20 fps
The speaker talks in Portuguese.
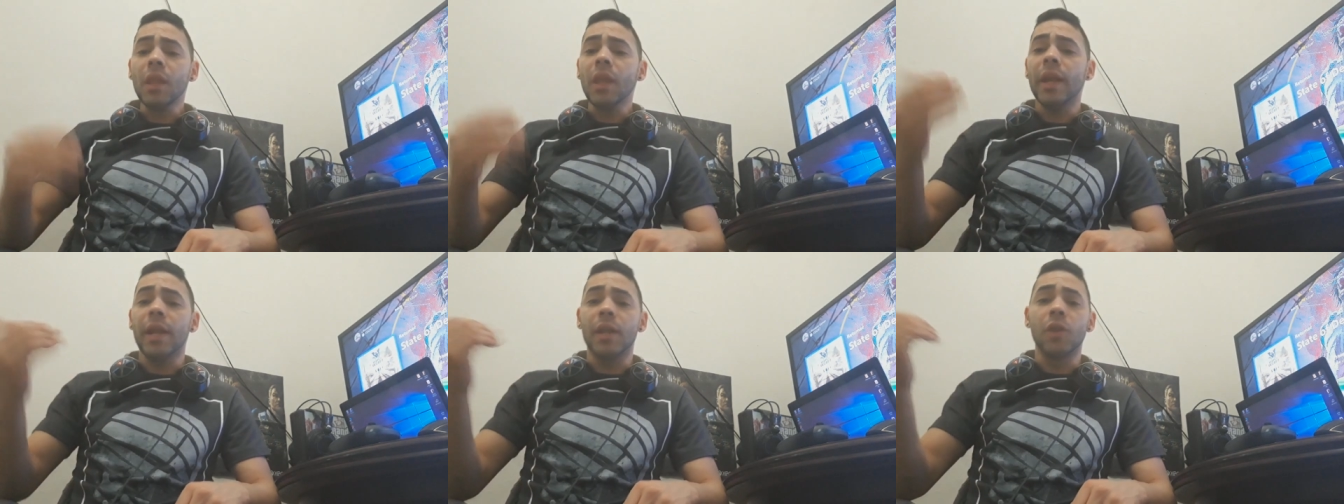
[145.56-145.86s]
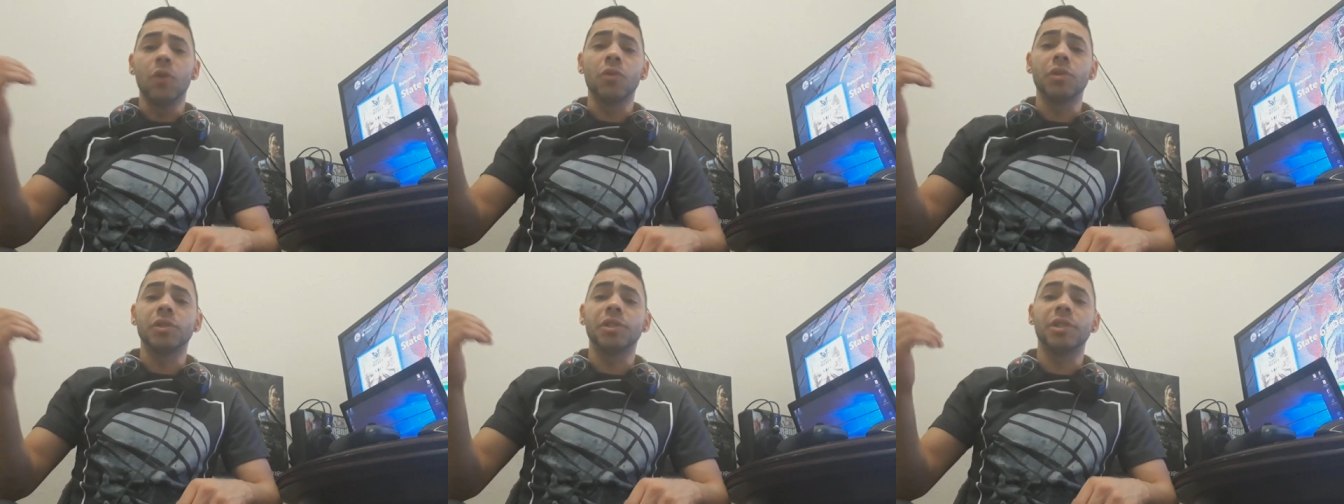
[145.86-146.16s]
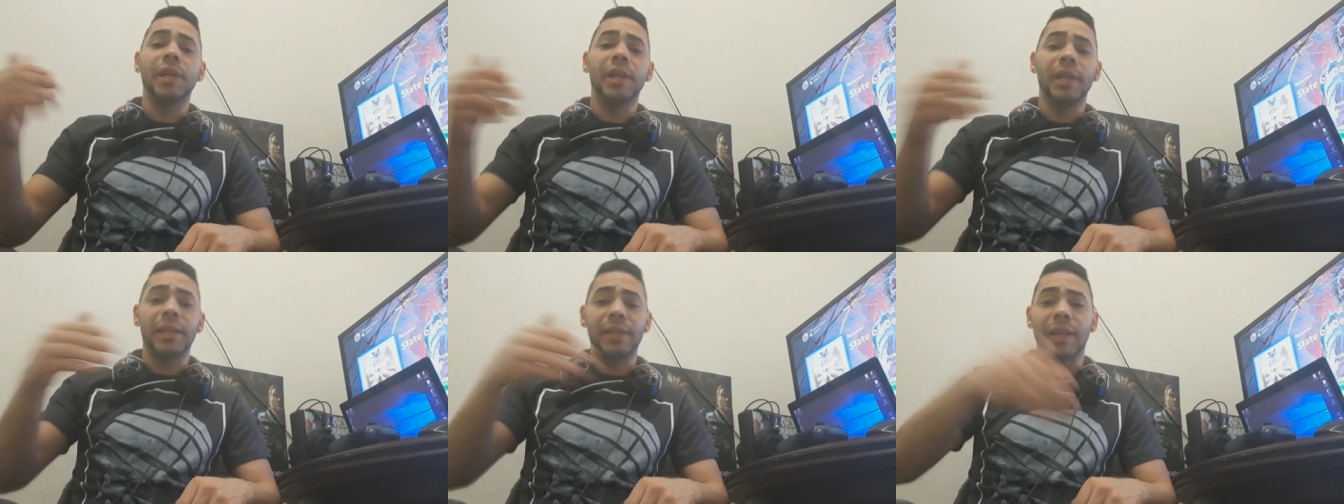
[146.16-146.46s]
Ele, não
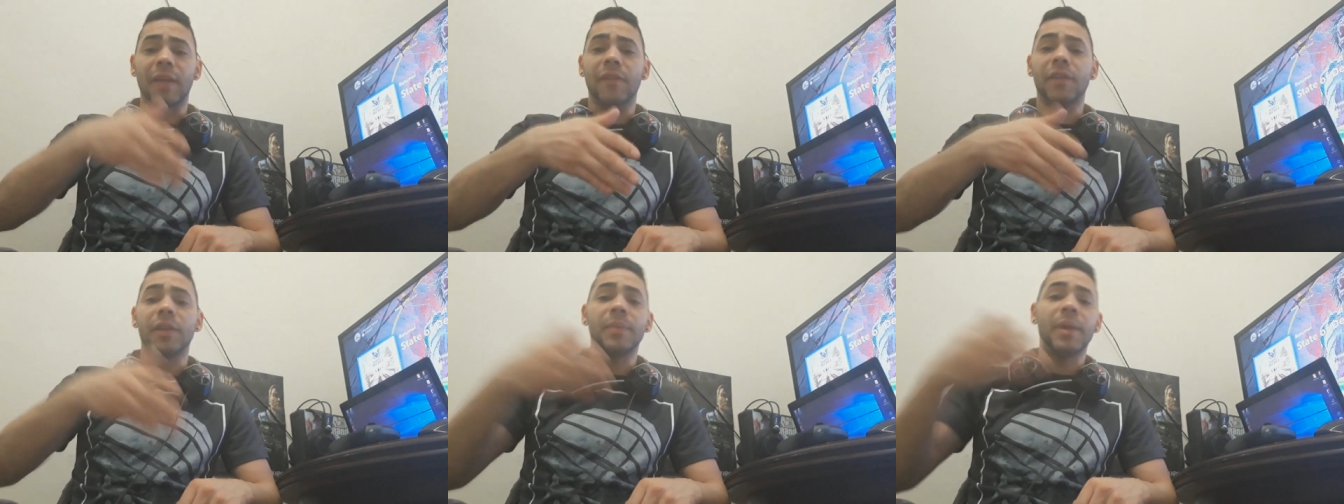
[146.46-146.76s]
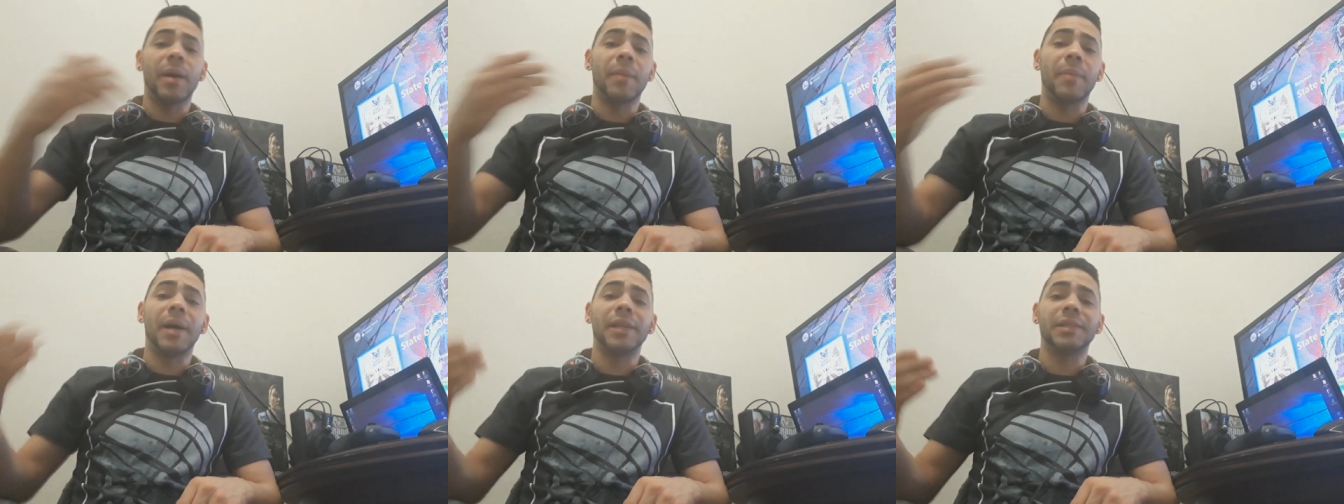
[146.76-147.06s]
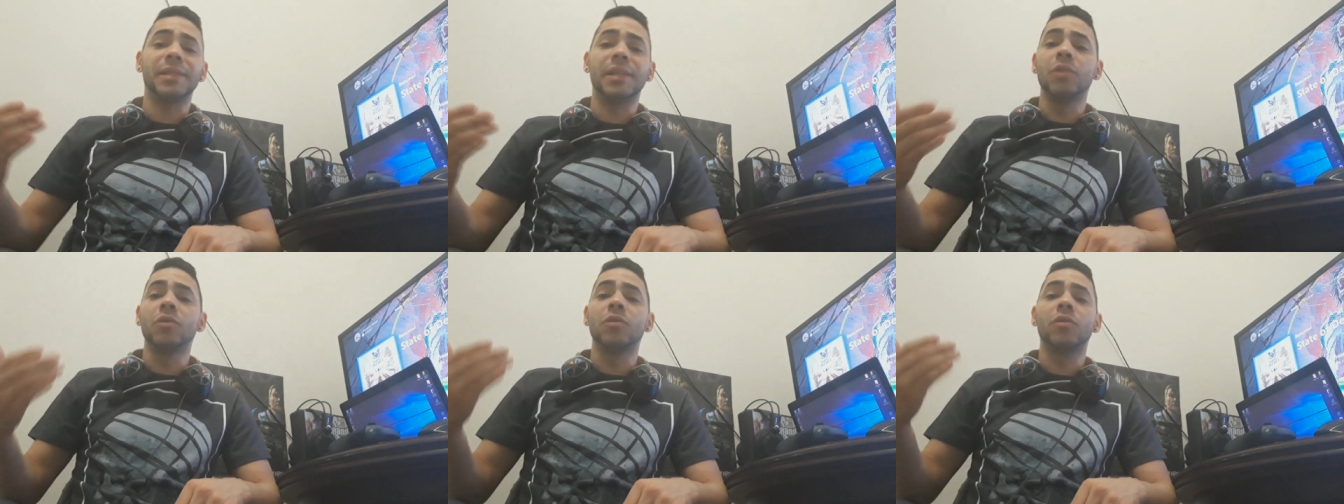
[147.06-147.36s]
consegui, ele entrava na minha
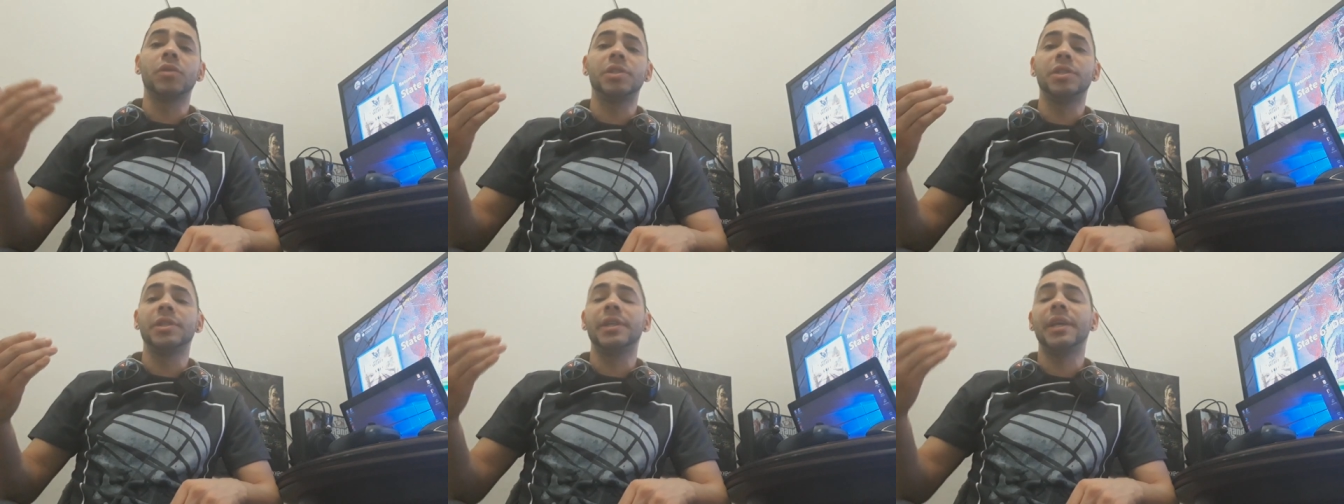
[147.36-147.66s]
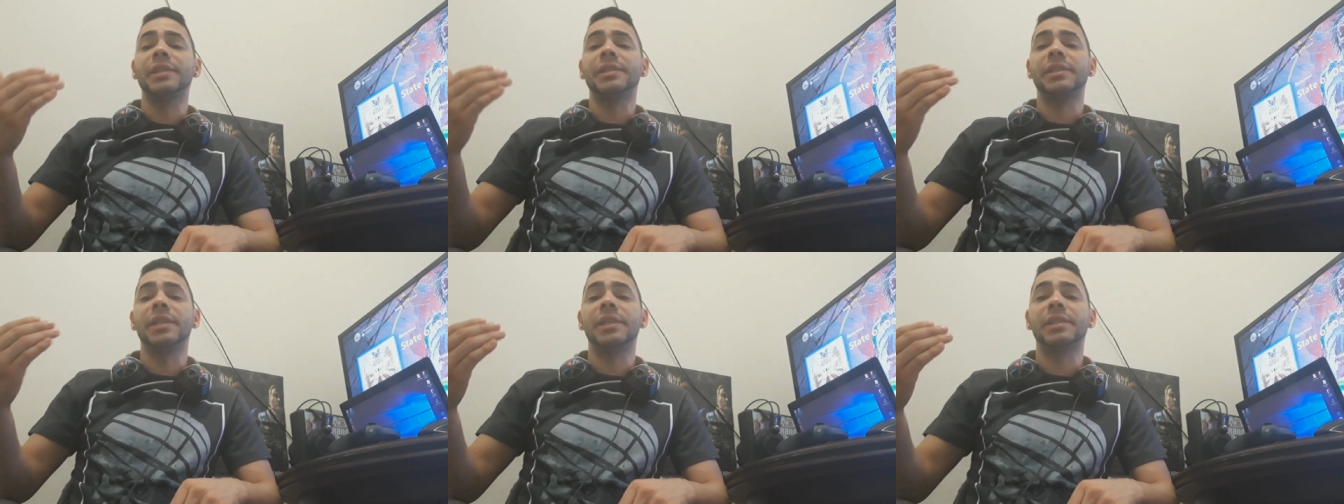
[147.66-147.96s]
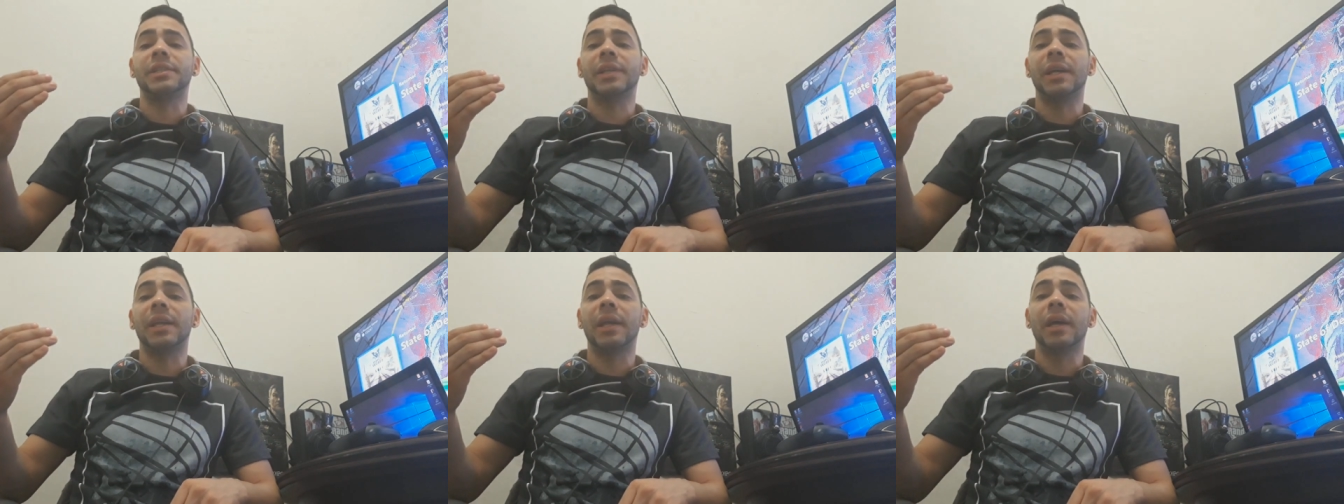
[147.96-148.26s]
base e não conseguia
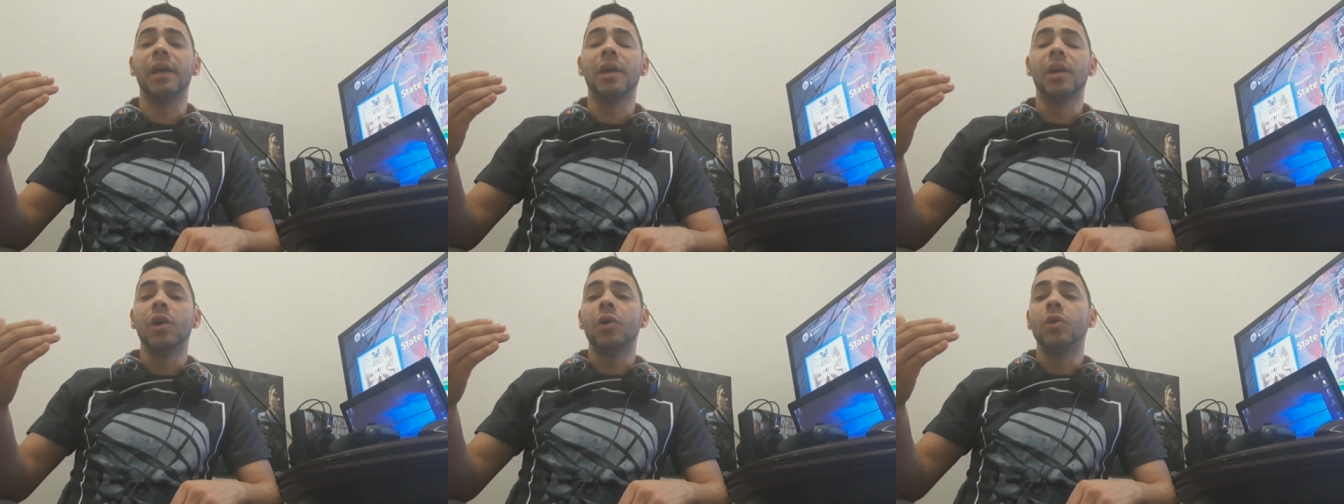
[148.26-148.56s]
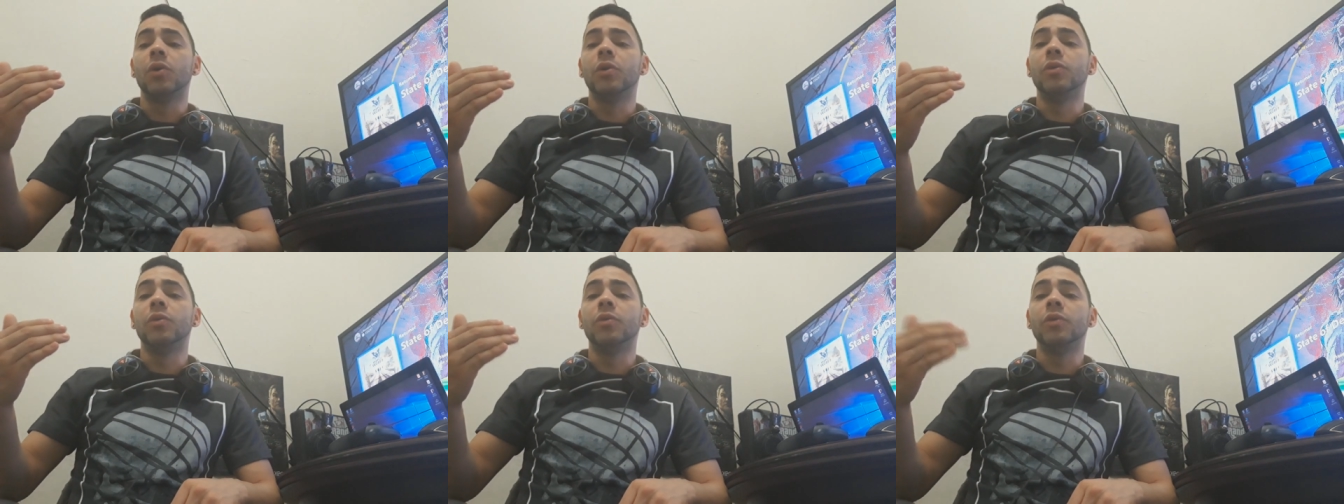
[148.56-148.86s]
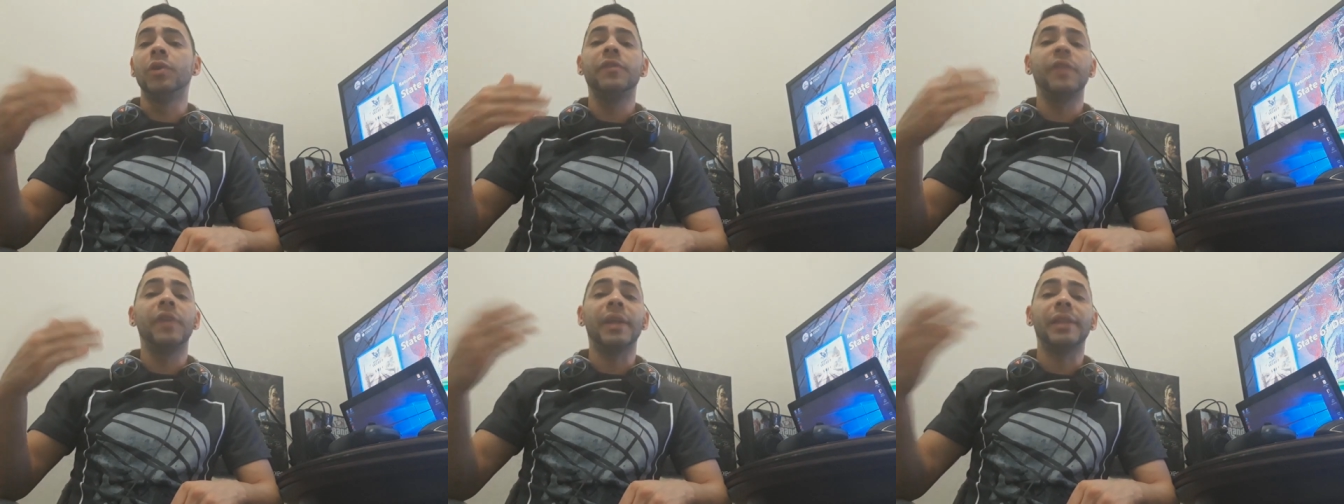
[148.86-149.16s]
acessar lá
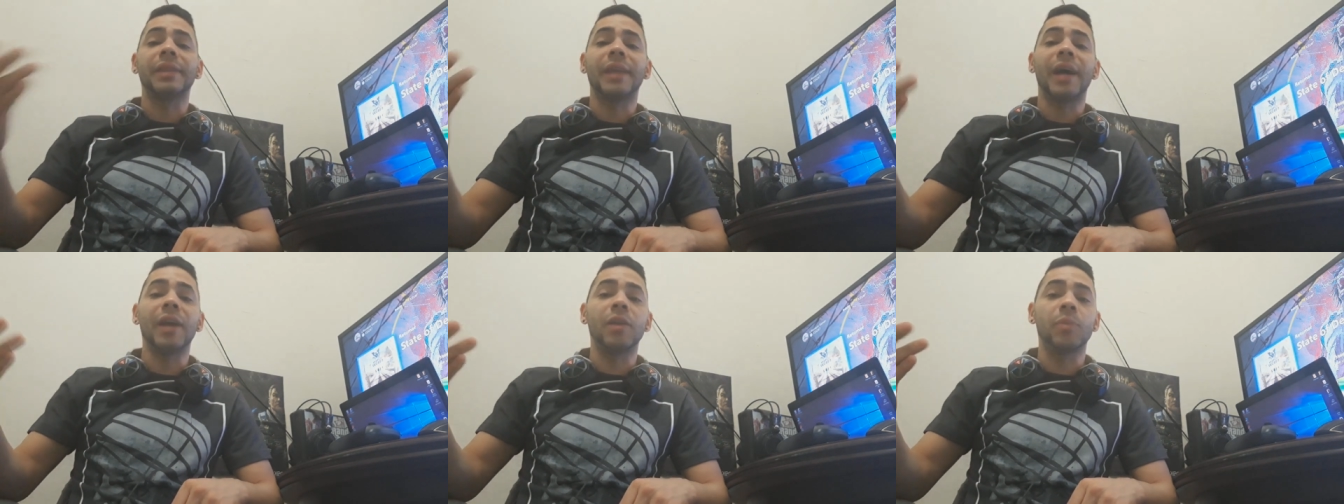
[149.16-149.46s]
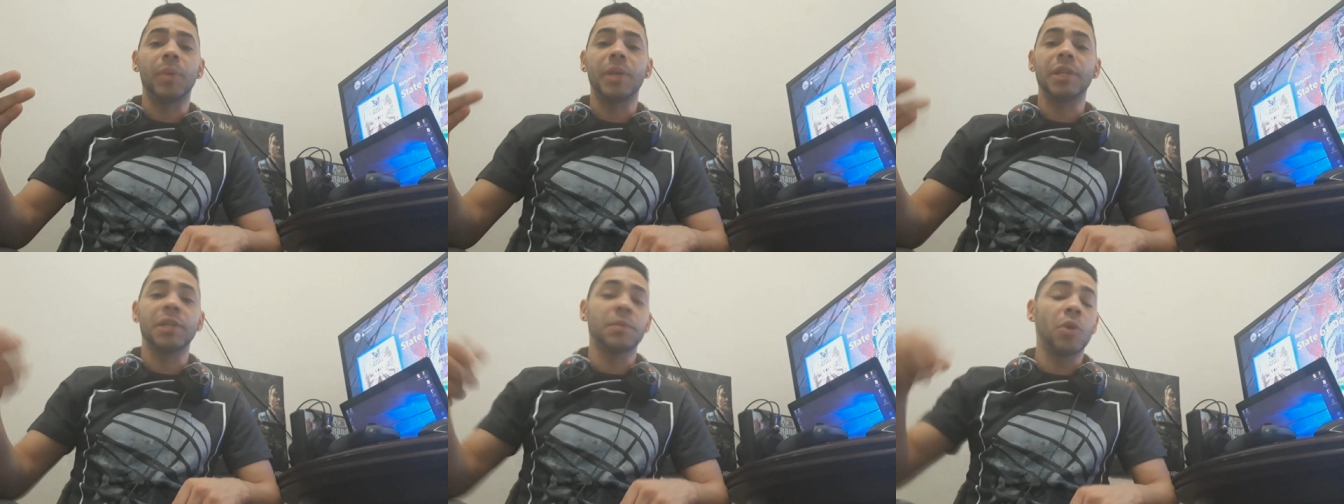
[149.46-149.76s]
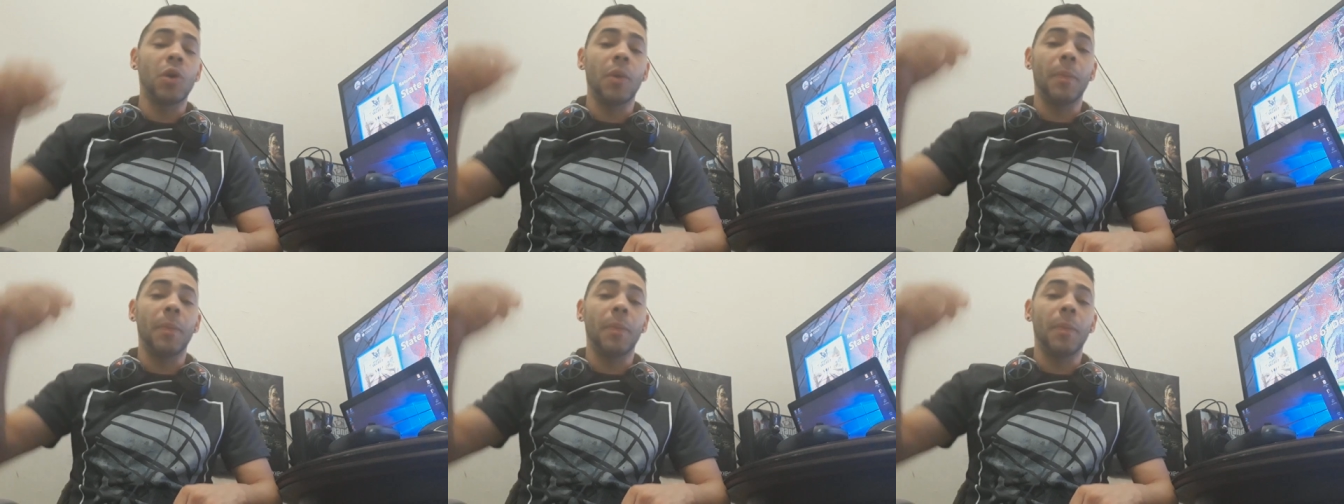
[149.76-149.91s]
o inventário, por exemplo.